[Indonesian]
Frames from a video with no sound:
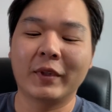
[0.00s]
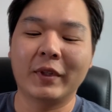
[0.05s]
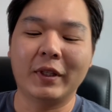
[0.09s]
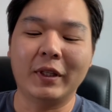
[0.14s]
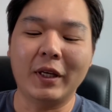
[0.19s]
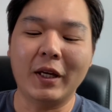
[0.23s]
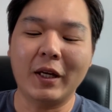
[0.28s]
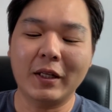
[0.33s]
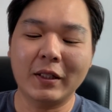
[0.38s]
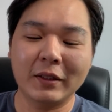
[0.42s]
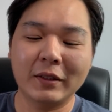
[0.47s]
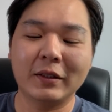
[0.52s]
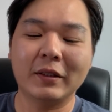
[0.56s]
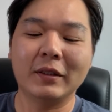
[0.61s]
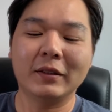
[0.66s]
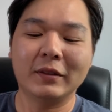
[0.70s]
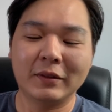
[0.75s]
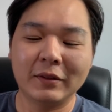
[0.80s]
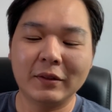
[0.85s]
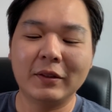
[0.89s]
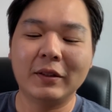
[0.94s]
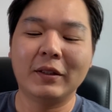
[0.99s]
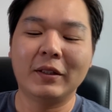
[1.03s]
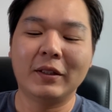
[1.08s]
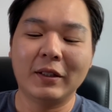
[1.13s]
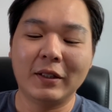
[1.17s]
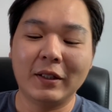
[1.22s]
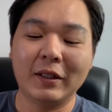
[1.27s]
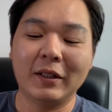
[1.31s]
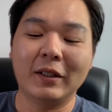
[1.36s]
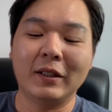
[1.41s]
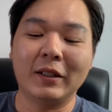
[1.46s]
ya
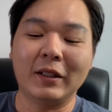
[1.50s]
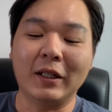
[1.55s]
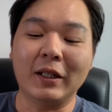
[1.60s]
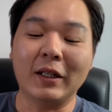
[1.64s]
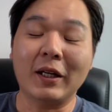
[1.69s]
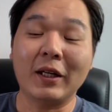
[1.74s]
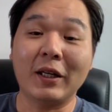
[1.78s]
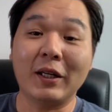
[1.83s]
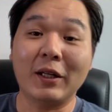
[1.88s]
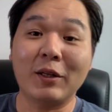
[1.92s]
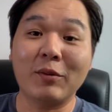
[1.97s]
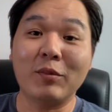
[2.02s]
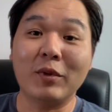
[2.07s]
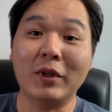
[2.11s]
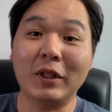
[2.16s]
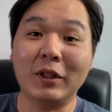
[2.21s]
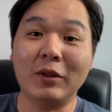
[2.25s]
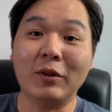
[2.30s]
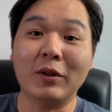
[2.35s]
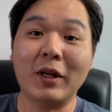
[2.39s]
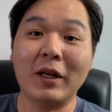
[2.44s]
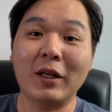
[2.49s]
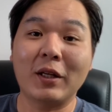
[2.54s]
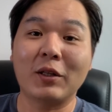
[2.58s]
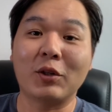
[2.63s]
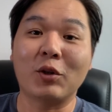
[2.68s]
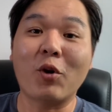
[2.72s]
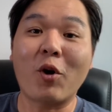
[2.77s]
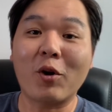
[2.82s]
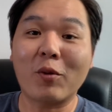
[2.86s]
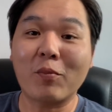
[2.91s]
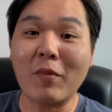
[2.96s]
kira-kira begitulah
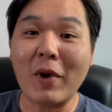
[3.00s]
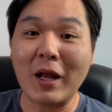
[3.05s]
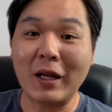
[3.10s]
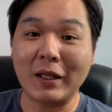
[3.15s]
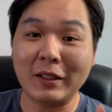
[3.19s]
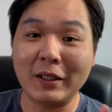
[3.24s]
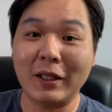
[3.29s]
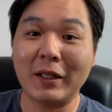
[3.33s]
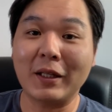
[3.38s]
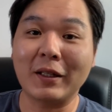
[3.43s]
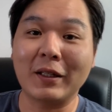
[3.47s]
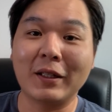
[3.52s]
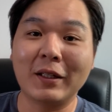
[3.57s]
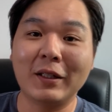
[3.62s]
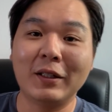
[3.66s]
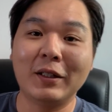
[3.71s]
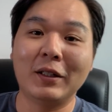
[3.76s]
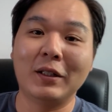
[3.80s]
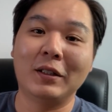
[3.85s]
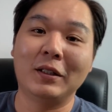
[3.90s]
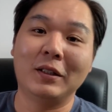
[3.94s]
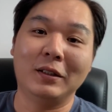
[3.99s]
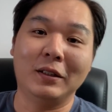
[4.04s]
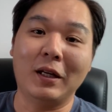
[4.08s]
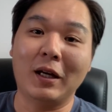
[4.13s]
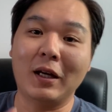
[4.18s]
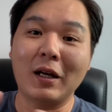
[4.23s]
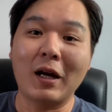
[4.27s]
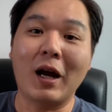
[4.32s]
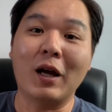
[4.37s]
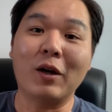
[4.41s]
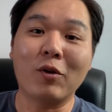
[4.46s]
normalnya
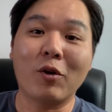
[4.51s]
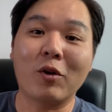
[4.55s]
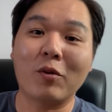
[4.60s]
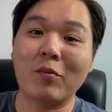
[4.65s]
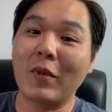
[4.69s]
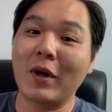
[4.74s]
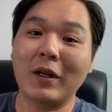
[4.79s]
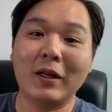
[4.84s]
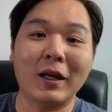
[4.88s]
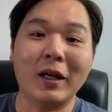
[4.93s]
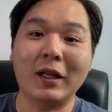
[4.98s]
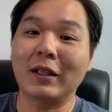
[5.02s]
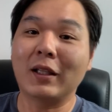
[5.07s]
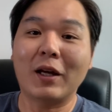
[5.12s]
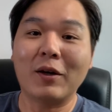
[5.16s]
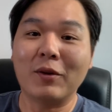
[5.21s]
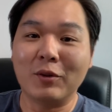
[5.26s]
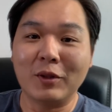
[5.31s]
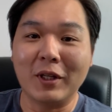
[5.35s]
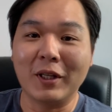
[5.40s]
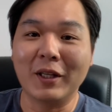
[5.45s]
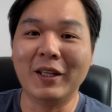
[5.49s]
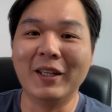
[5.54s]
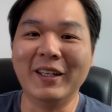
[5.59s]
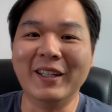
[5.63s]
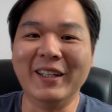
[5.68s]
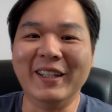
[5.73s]
yang nggak normal nggak tahu deh